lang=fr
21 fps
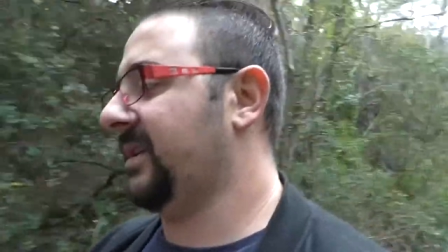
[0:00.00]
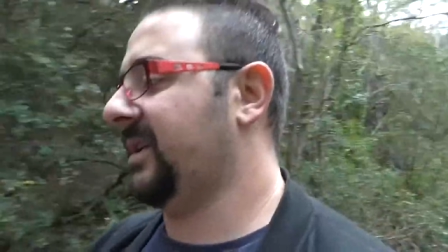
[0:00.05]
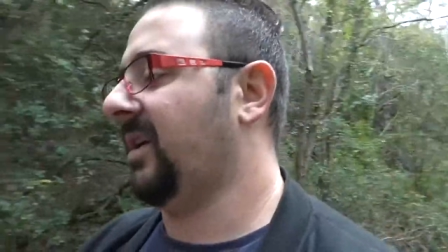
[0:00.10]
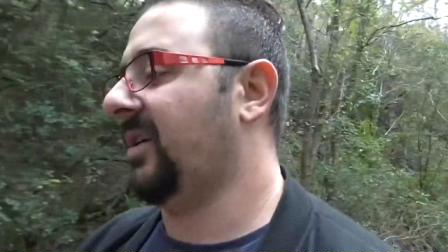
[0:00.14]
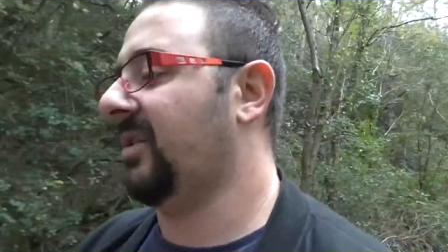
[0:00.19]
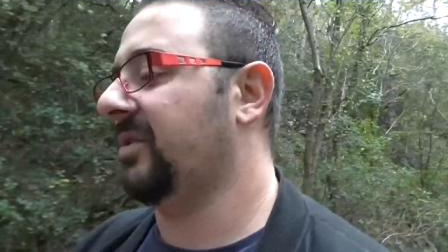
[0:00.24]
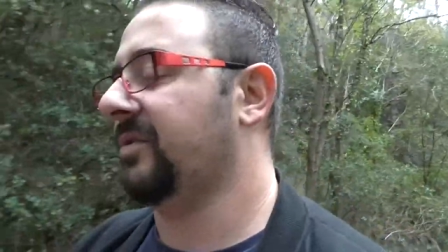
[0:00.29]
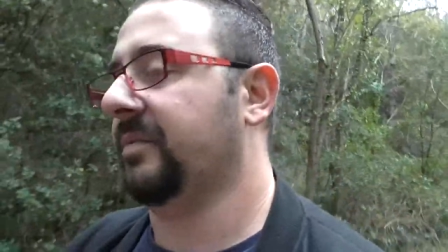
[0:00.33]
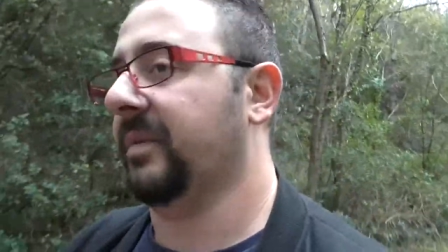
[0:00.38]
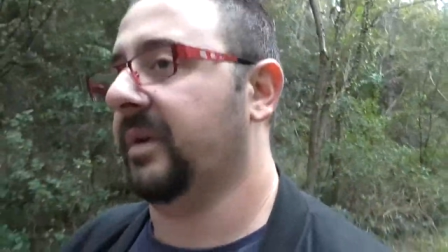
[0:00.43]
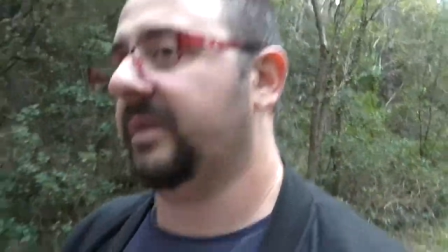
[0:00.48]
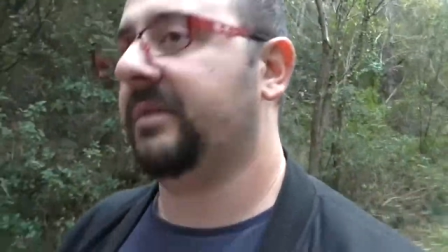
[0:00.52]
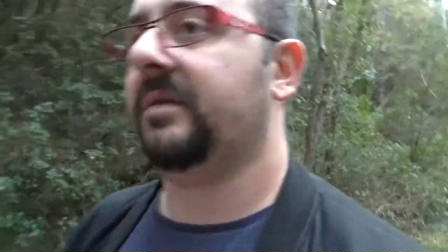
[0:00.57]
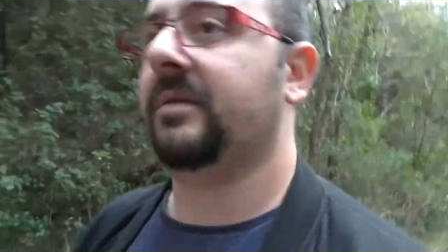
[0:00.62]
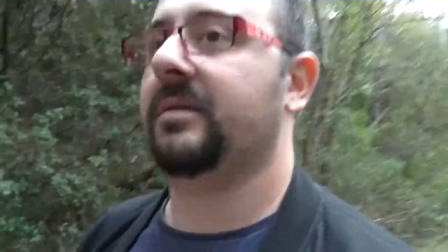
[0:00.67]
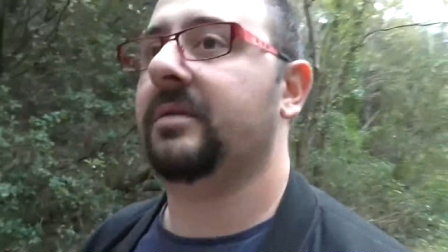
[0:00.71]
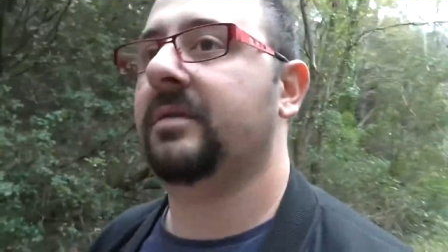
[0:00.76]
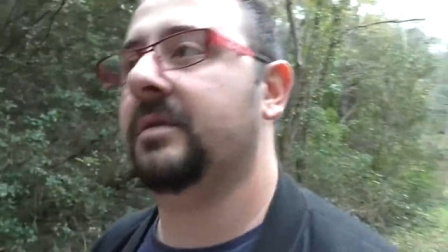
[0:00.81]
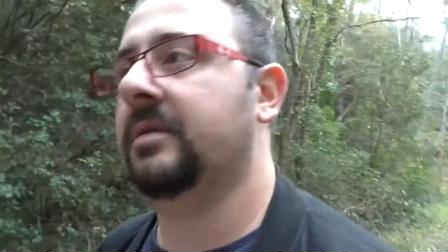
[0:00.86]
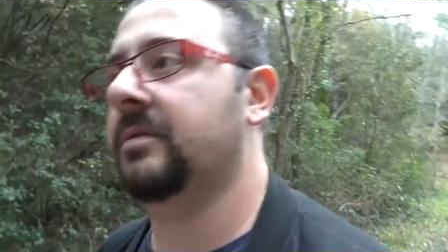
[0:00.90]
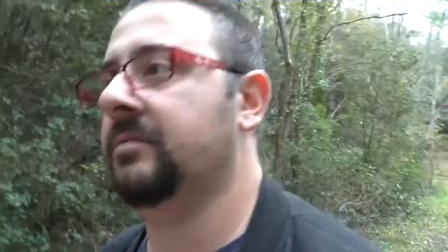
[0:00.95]
40 mètres.
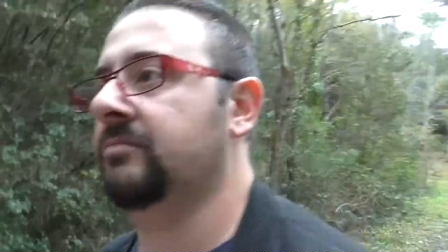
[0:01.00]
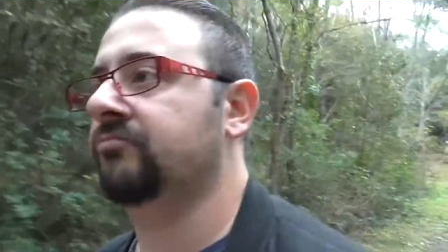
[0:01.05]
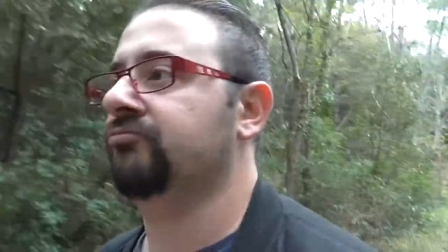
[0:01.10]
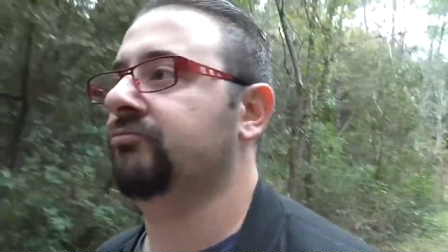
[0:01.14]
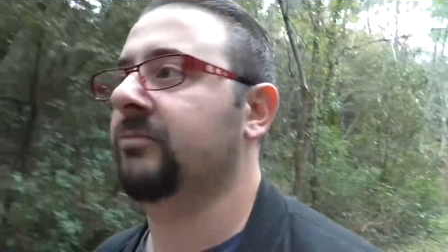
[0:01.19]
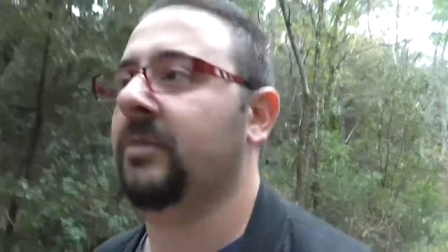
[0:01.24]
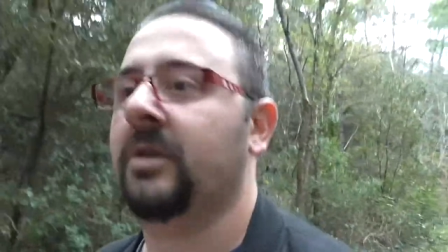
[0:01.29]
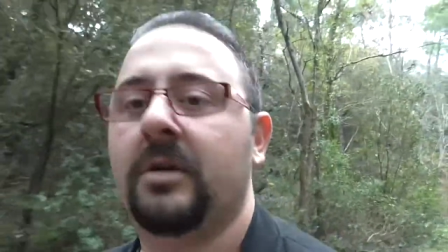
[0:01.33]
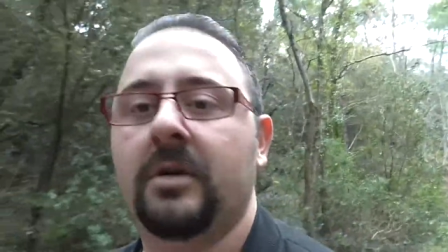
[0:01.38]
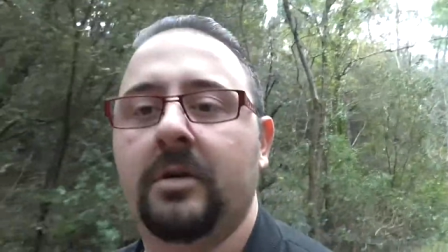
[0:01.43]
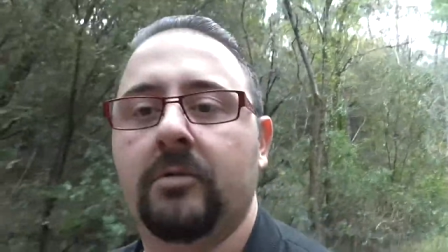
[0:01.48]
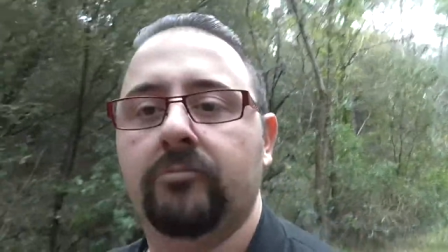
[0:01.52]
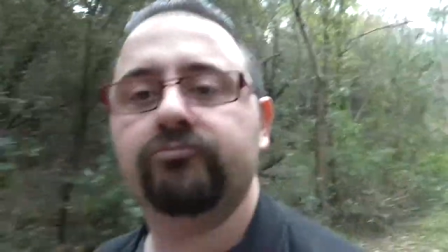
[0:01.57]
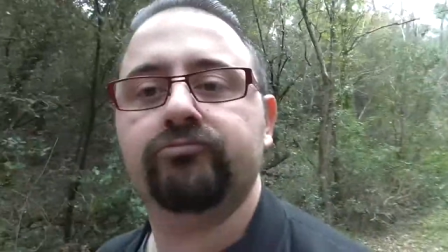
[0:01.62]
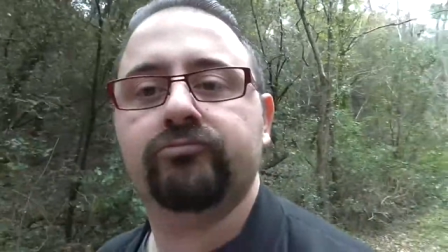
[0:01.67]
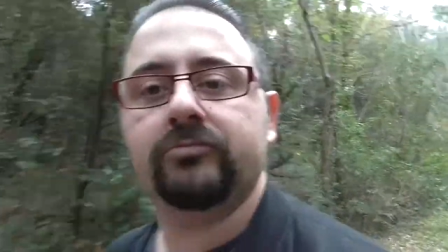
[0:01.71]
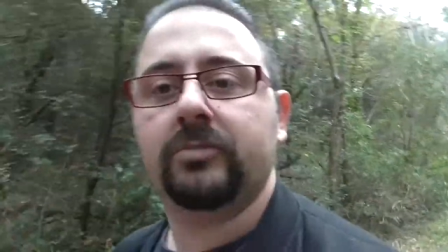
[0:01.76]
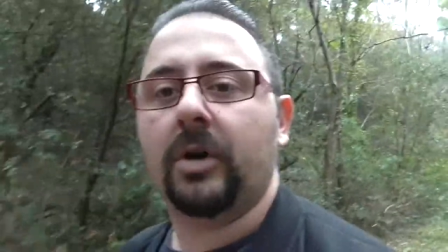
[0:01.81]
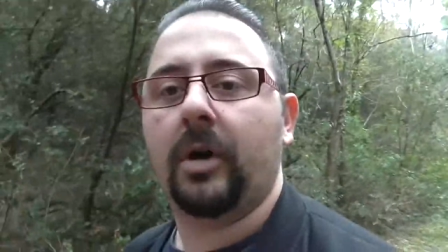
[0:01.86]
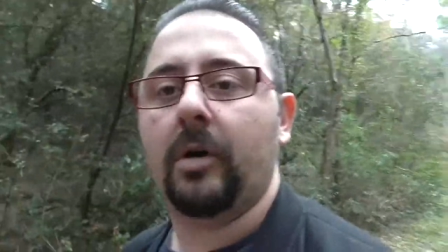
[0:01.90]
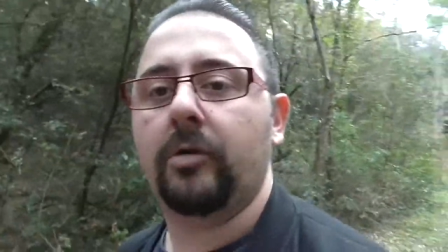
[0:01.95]

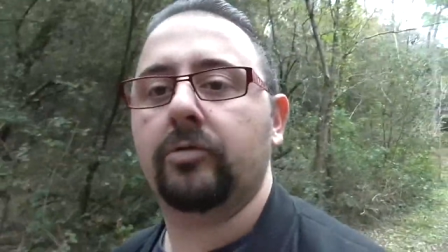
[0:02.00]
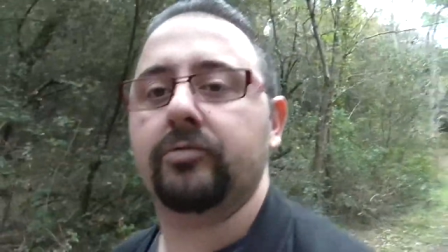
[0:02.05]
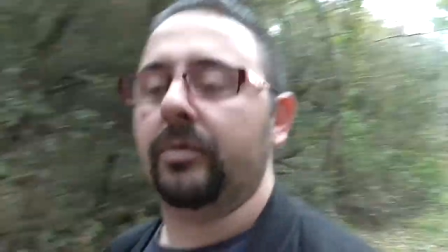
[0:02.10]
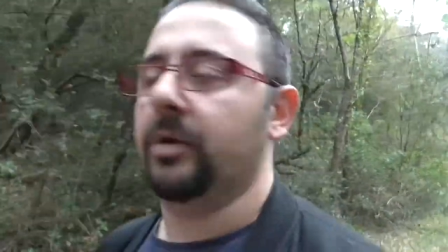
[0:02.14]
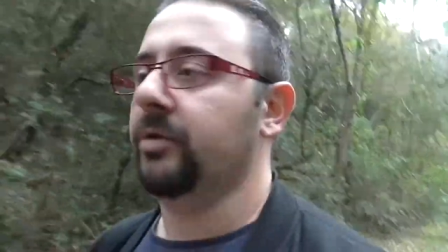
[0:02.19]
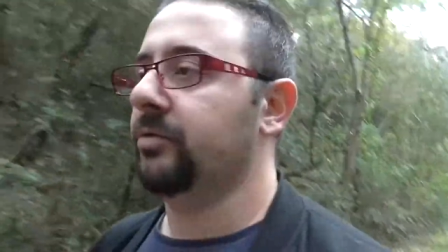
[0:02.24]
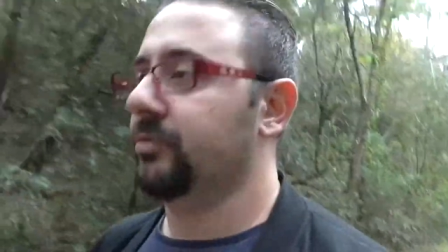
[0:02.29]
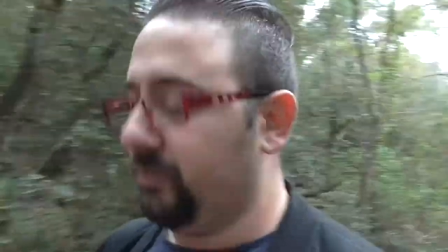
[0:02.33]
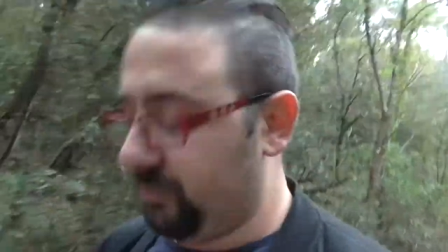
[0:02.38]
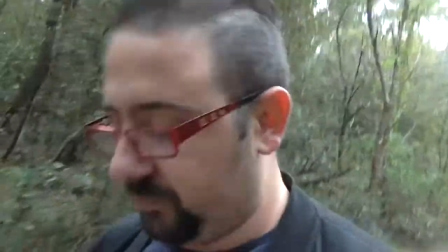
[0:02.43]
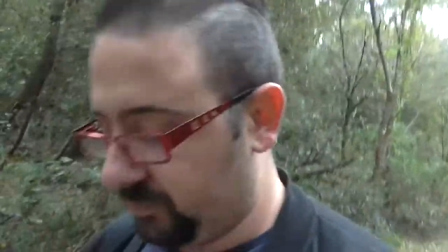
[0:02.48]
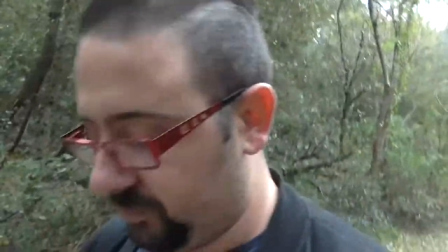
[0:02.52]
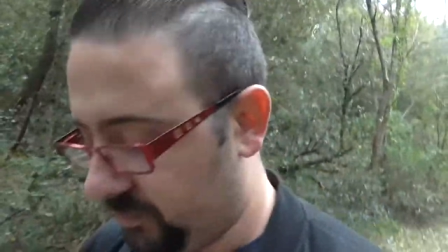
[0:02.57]
40 mètres.